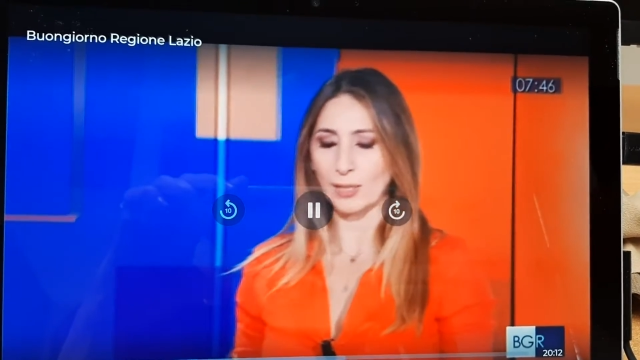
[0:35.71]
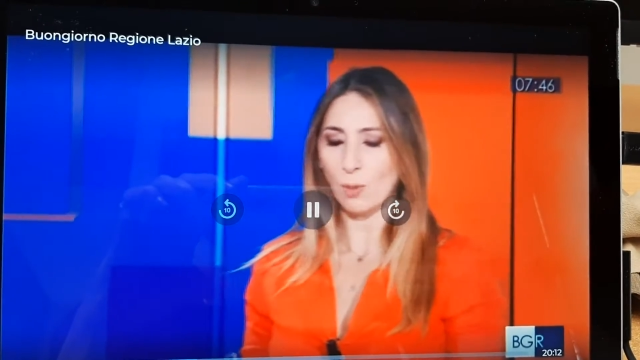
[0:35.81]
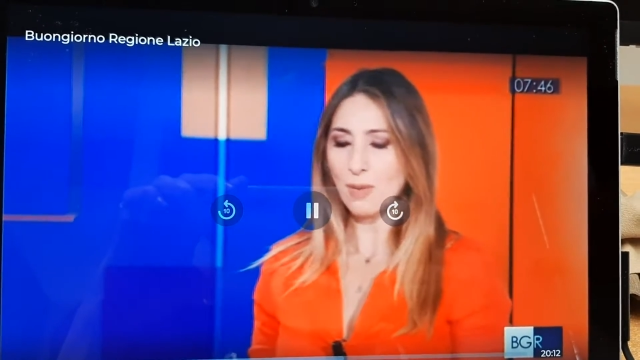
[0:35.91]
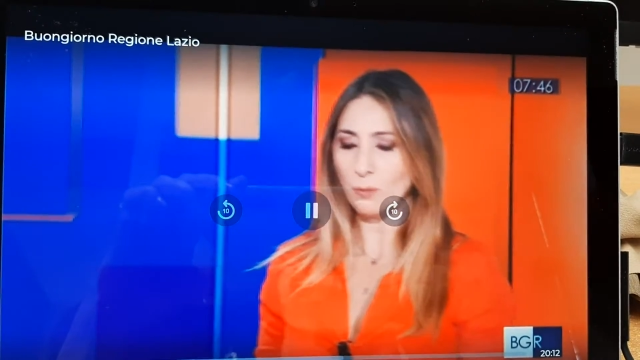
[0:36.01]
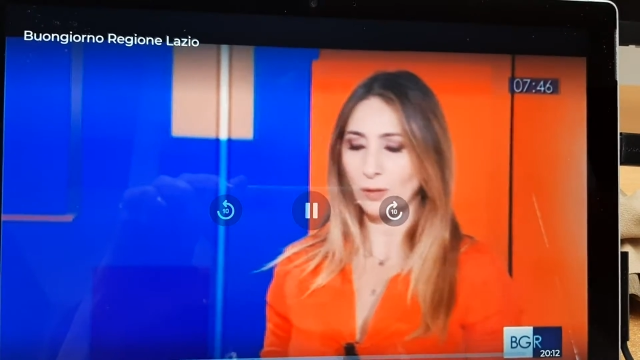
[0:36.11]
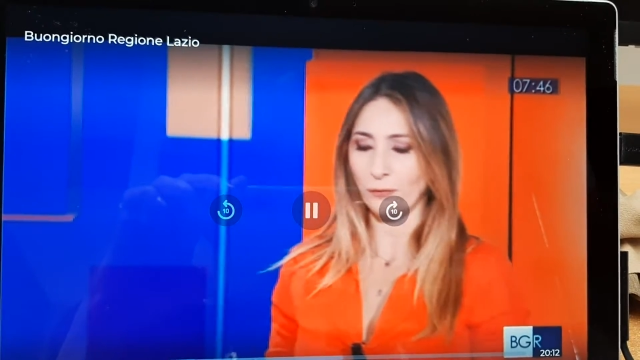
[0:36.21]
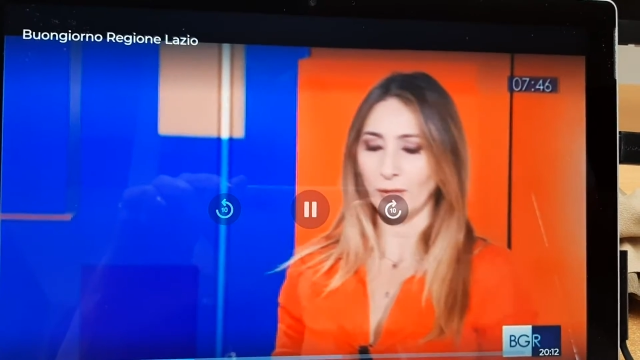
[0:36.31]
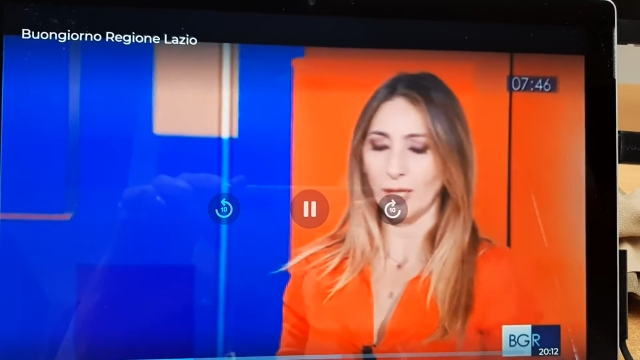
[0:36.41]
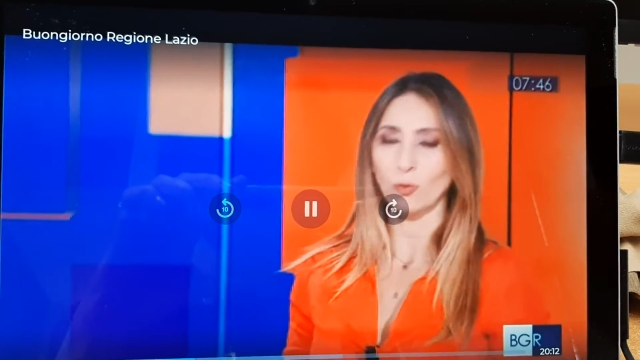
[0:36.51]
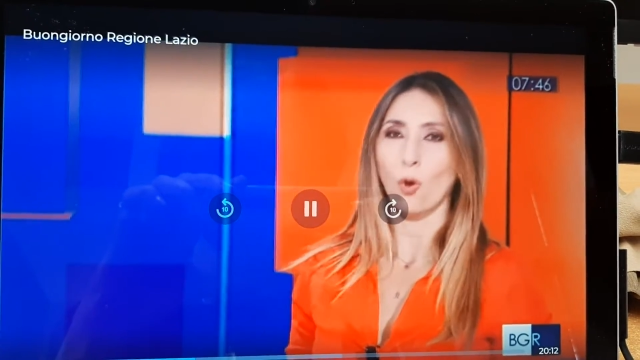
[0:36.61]
Lo abbiamo
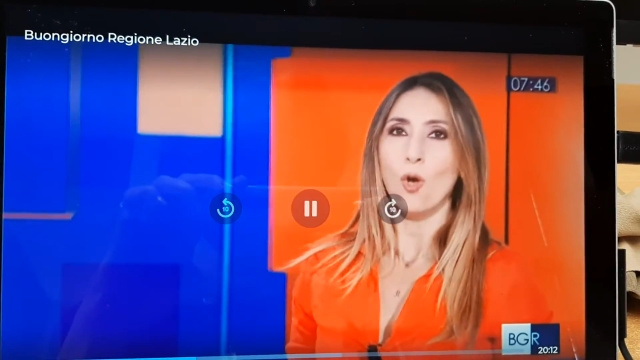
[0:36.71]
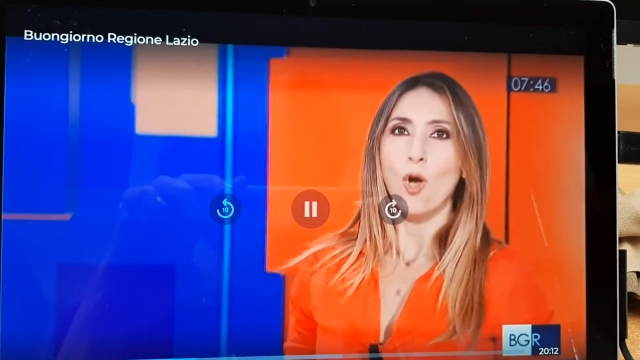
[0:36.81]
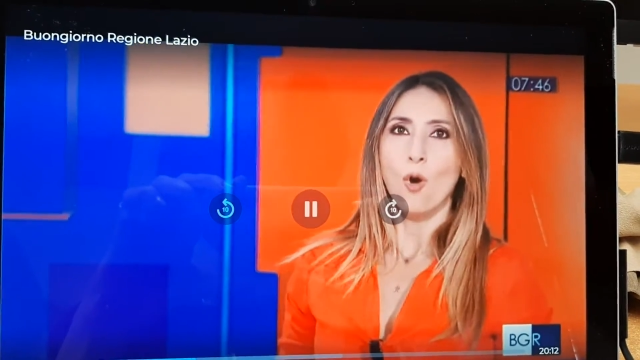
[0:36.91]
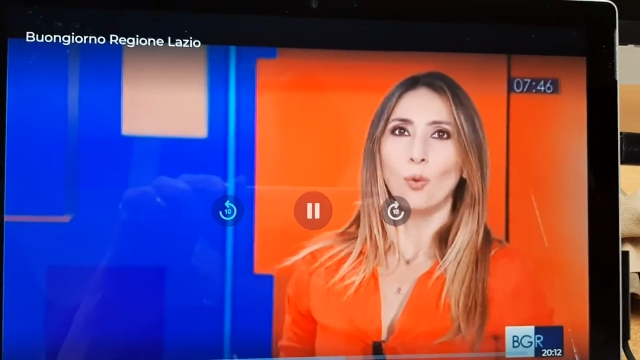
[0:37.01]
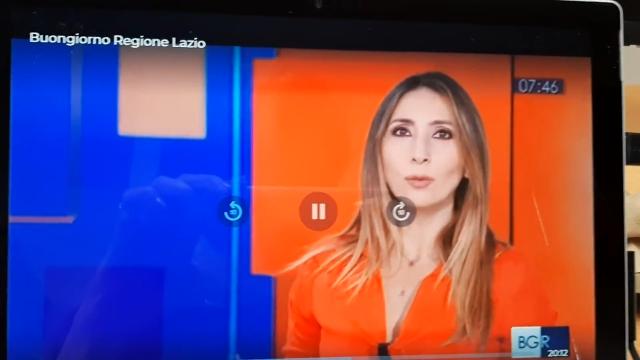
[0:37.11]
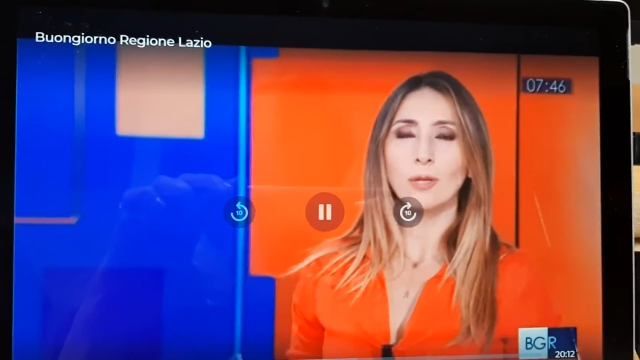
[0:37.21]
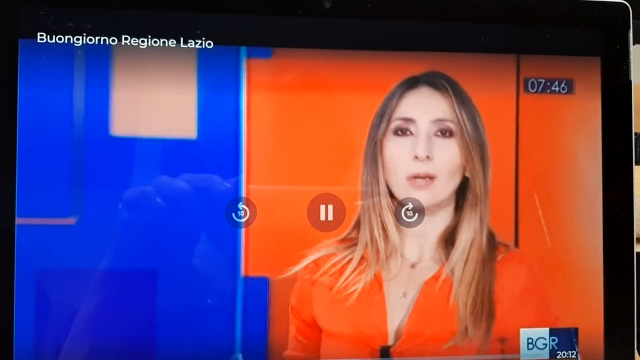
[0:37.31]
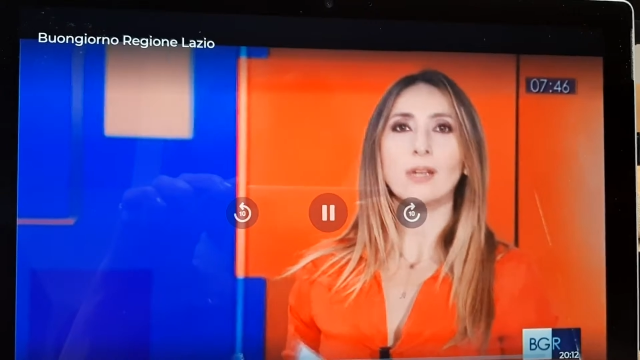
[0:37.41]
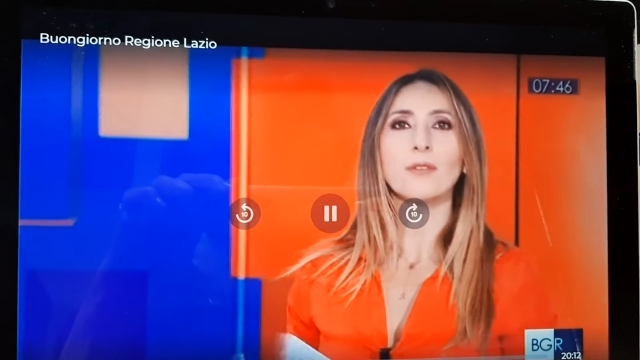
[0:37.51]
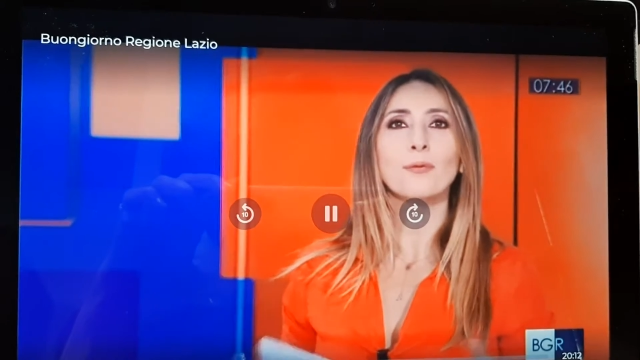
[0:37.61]
definito
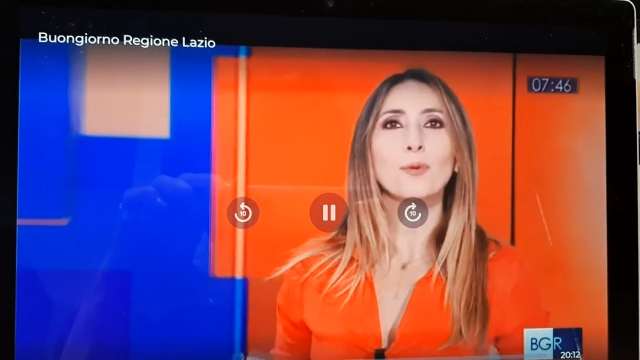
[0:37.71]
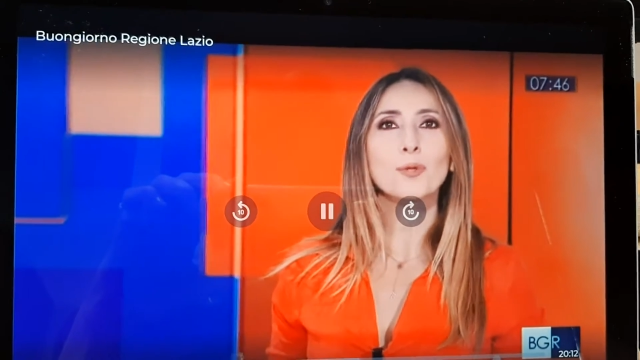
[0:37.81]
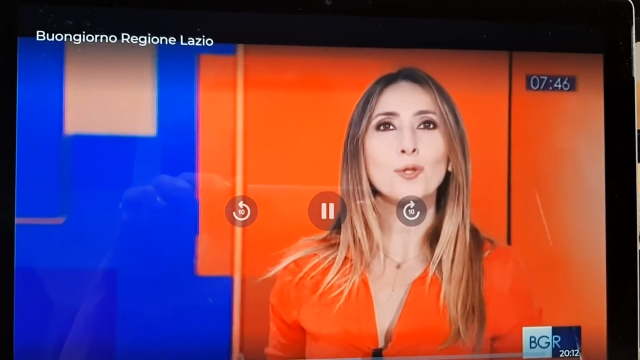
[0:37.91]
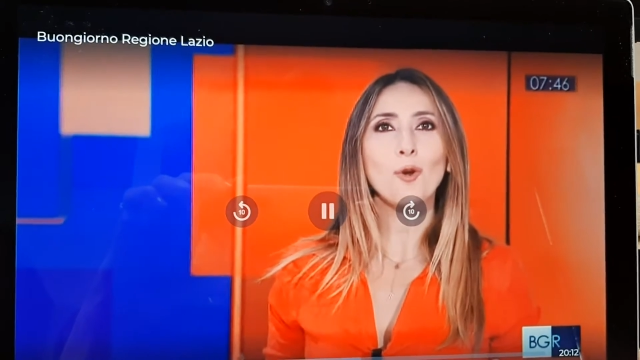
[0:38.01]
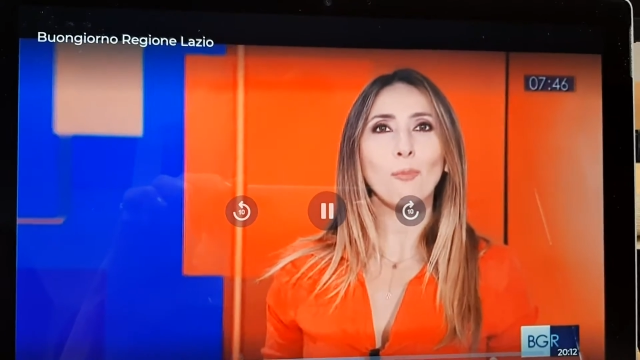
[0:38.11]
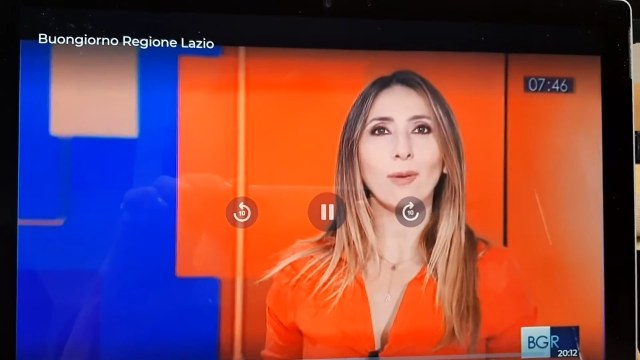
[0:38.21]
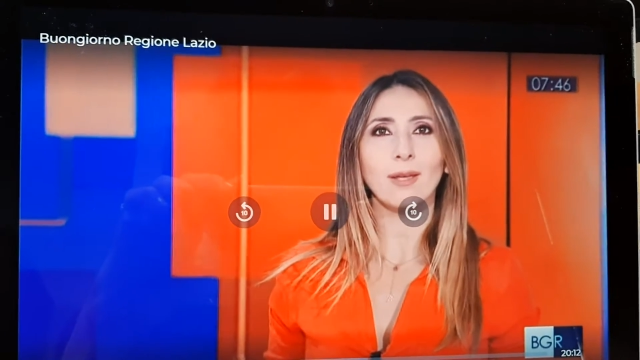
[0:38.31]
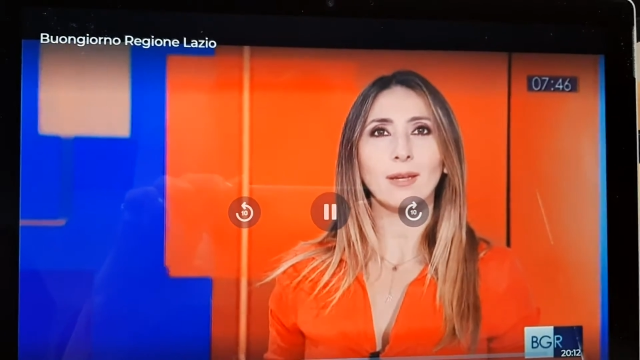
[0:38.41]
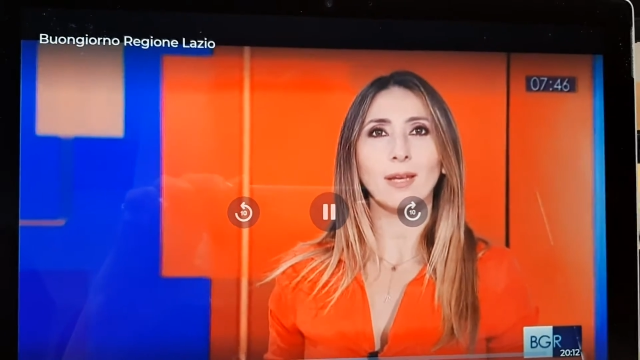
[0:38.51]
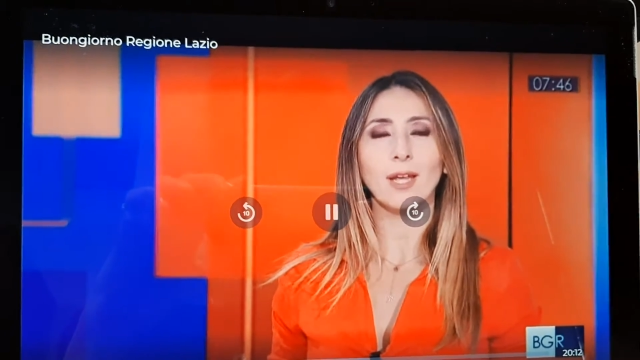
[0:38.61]
un rifugio
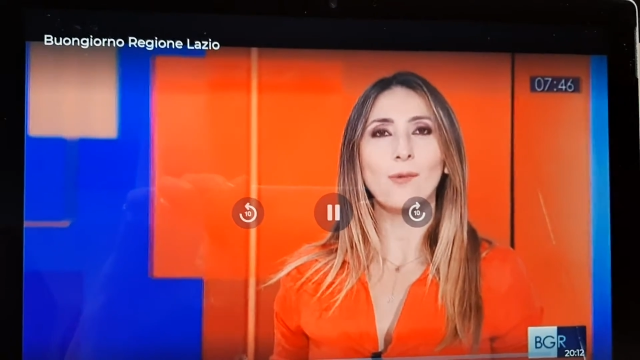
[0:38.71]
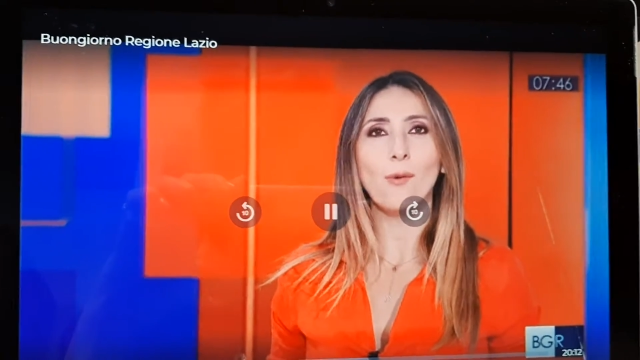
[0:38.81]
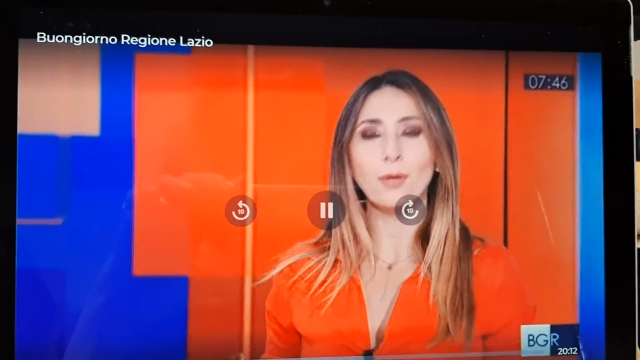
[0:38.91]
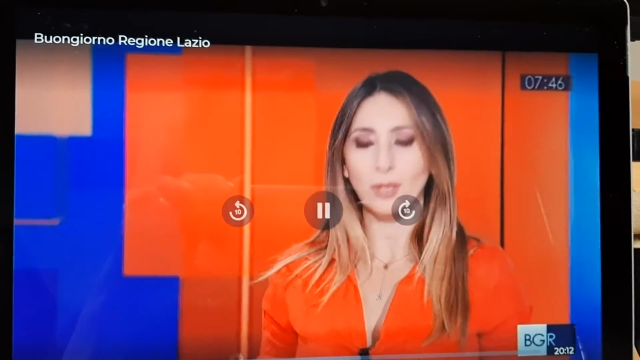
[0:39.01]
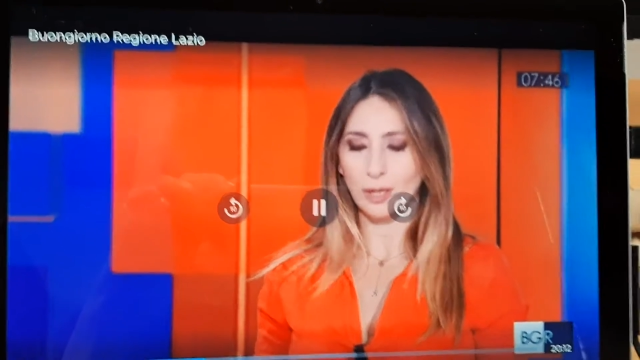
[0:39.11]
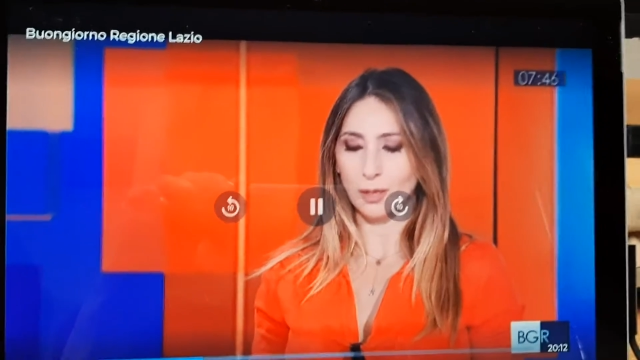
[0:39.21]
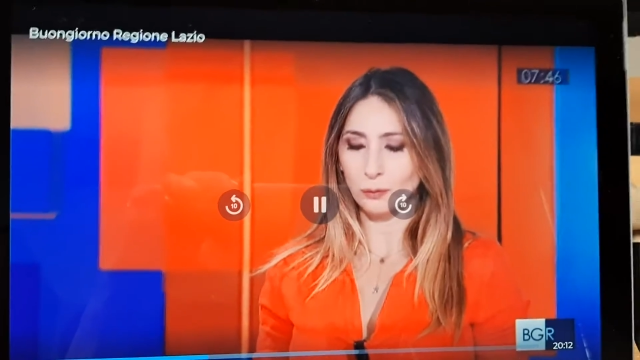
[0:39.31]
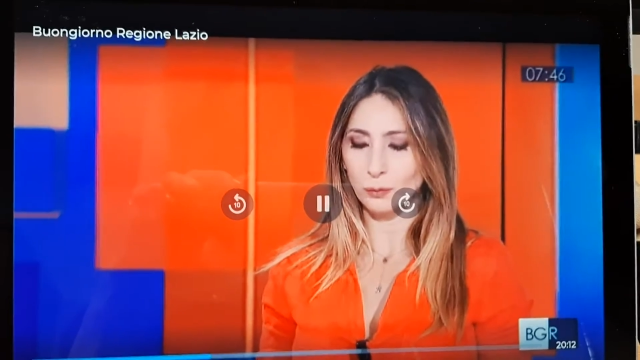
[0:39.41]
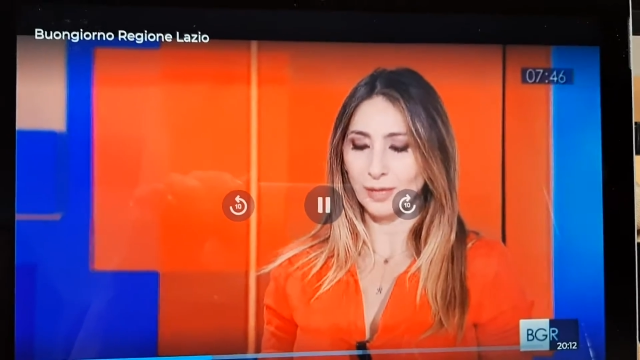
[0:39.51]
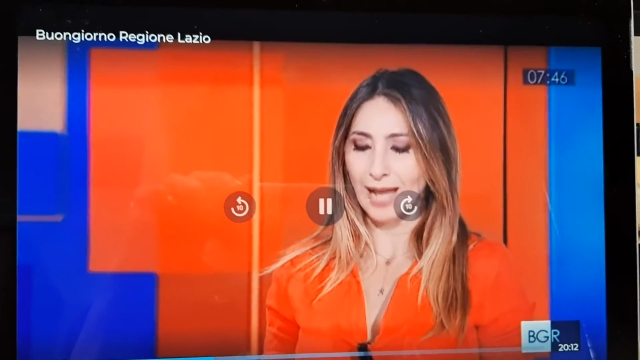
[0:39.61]
per i non
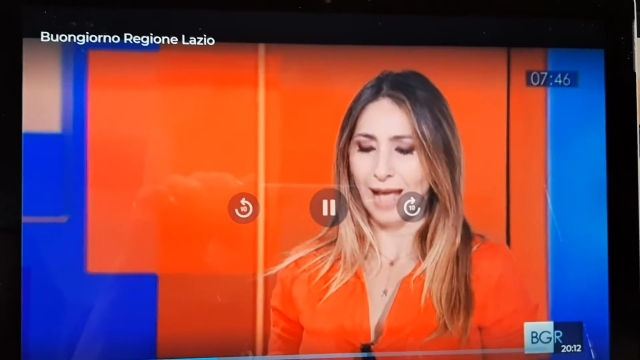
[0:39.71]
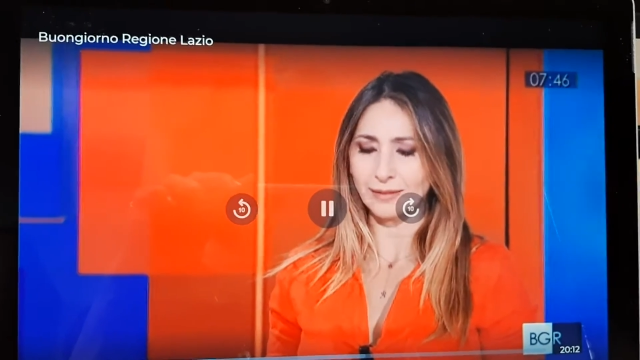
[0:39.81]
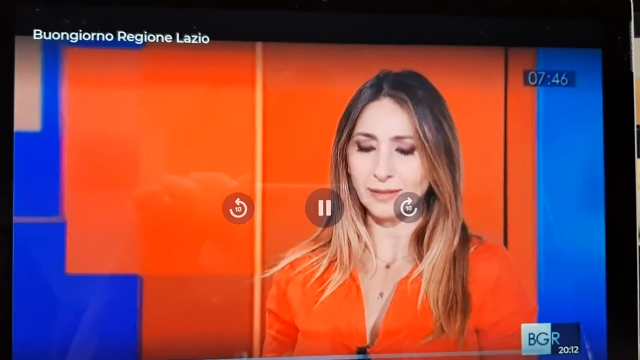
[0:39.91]
tutelati.